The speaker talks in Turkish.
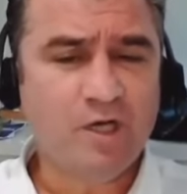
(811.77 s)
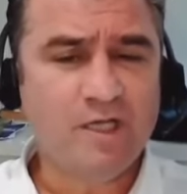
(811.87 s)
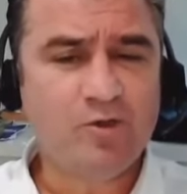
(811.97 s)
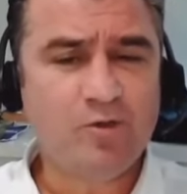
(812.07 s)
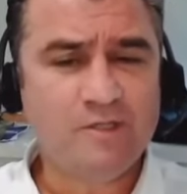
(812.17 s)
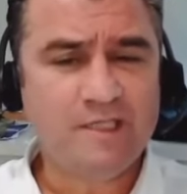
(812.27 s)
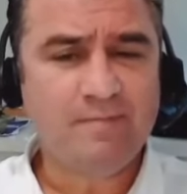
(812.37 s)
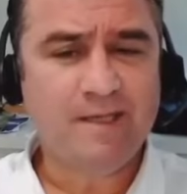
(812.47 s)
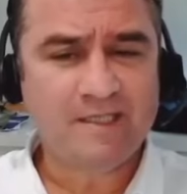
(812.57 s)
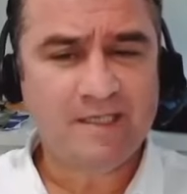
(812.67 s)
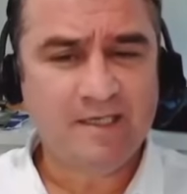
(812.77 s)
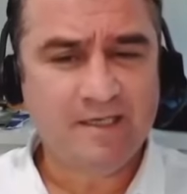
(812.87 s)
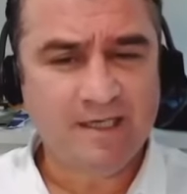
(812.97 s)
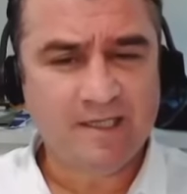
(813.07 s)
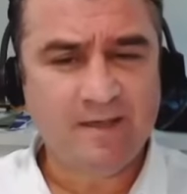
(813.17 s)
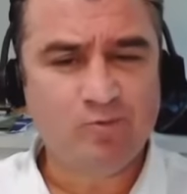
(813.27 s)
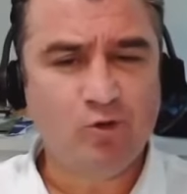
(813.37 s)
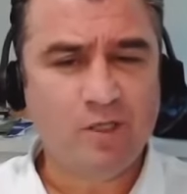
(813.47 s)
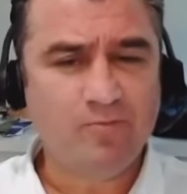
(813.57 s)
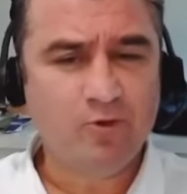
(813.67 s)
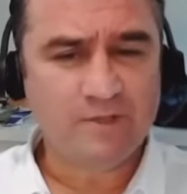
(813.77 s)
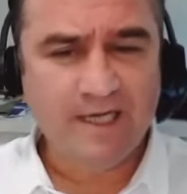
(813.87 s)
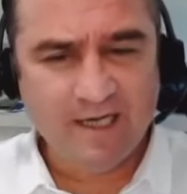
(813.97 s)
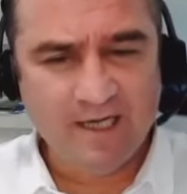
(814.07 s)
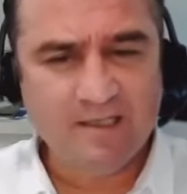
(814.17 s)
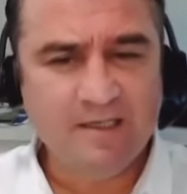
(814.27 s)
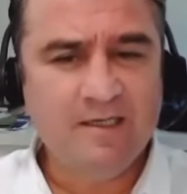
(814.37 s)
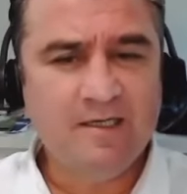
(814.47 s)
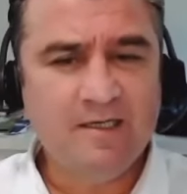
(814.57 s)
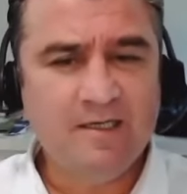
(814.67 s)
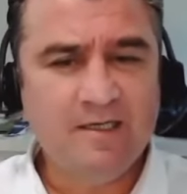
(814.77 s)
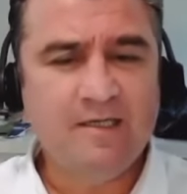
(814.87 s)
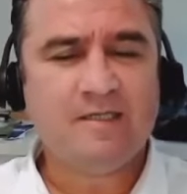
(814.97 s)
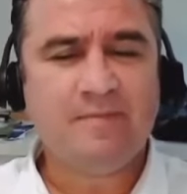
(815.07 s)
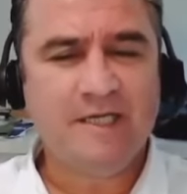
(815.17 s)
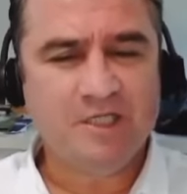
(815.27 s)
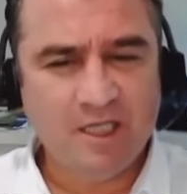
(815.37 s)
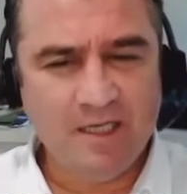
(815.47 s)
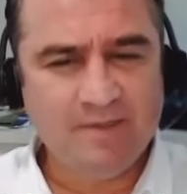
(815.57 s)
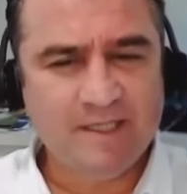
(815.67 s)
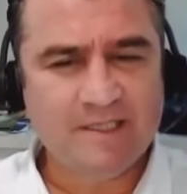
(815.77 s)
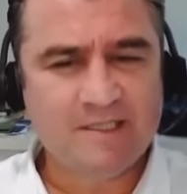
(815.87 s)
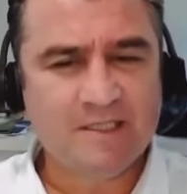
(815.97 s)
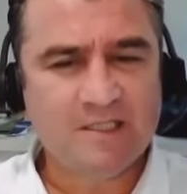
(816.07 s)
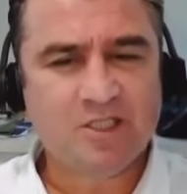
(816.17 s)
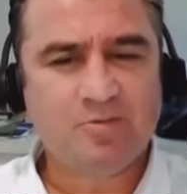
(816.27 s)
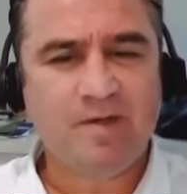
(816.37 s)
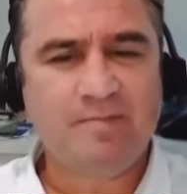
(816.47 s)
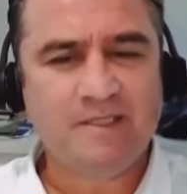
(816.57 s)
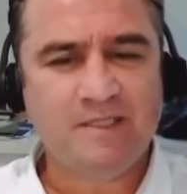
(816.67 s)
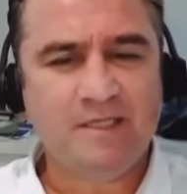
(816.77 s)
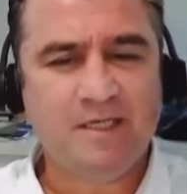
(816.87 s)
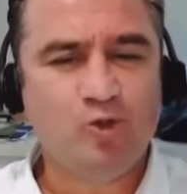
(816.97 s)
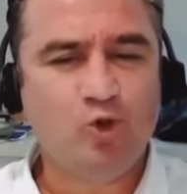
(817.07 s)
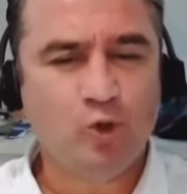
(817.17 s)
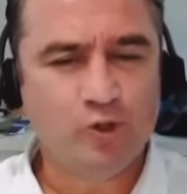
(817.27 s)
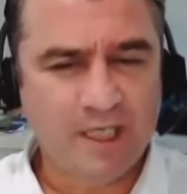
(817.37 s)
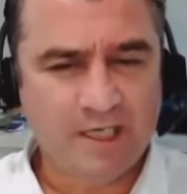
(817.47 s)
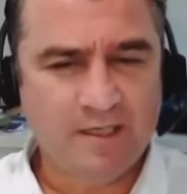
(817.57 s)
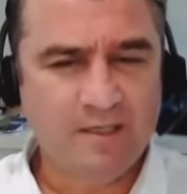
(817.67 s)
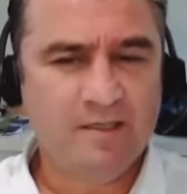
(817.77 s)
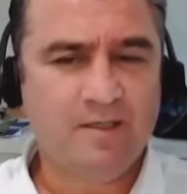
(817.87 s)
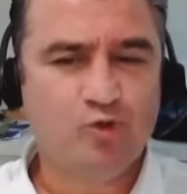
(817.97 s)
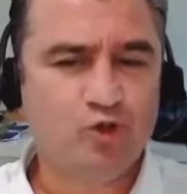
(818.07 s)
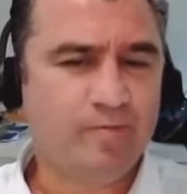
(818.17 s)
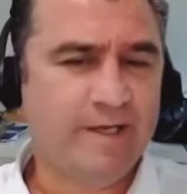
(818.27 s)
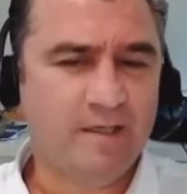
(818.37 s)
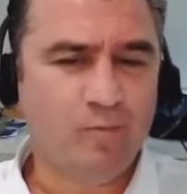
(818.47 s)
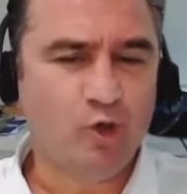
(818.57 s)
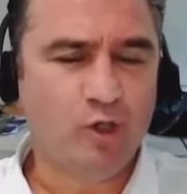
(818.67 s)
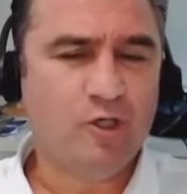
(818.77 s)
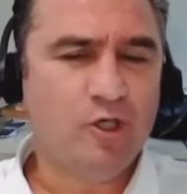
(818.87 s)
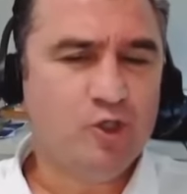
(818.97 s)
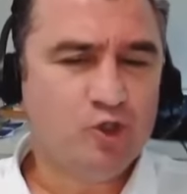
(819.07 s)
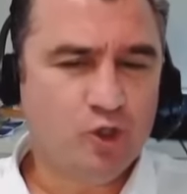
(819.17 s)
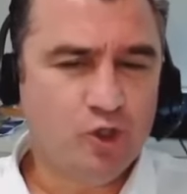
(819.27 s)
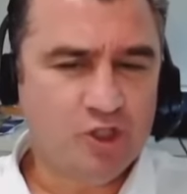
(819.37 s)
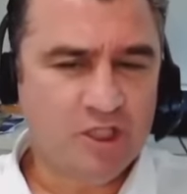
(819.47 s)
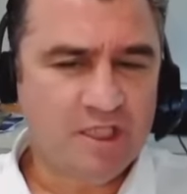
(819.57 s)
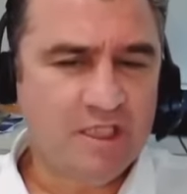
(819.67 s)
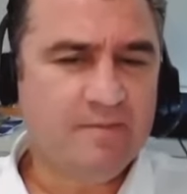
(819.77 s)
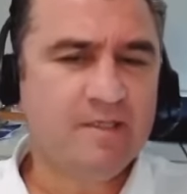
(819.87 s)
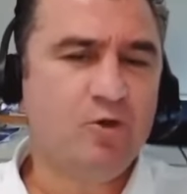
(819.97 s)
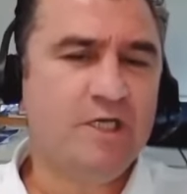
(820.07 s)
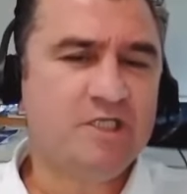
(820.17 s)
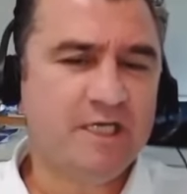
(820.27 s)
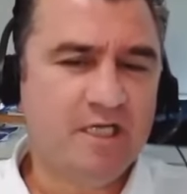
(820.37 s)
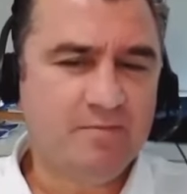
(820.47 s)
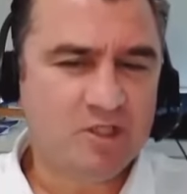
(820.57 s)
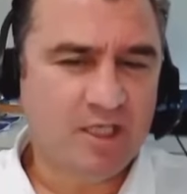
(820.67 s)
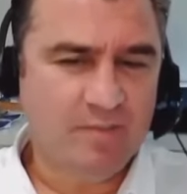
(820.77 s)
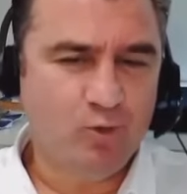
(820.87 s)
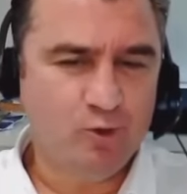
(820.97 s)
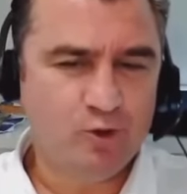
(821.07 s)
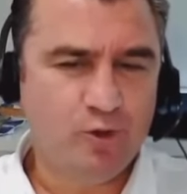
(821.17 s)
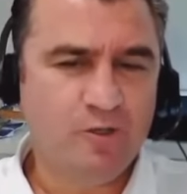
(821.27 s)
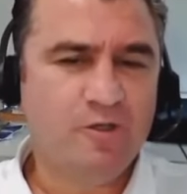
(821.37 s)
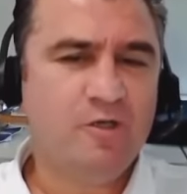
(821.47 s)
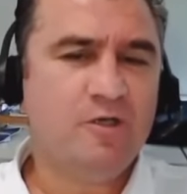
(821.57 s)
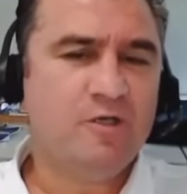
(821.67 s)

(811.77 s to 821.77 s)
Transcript: Şu anda o yüzden belki adapte olamıyoruz. Her an tabii ki iç talepteki sıkışma bizi yoracak. Unutmayalım onu. Çünkü ciddi bir öne çekilmiş talep oluştu